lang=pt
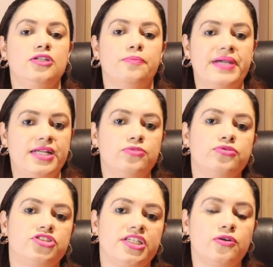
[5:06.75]
e um
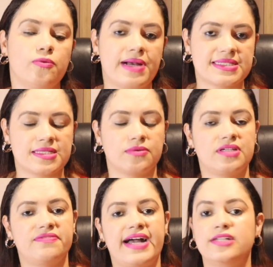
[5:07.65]
período de incubação
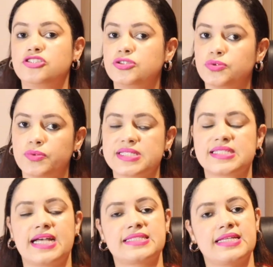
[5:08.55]
que vai de
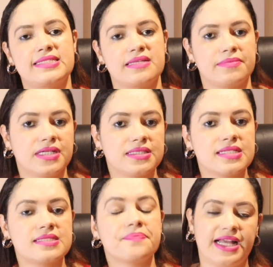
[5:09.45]
2 a 6
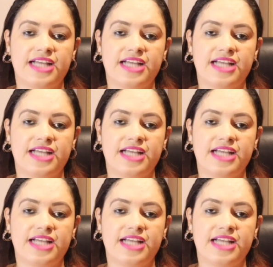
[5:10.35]
semanas.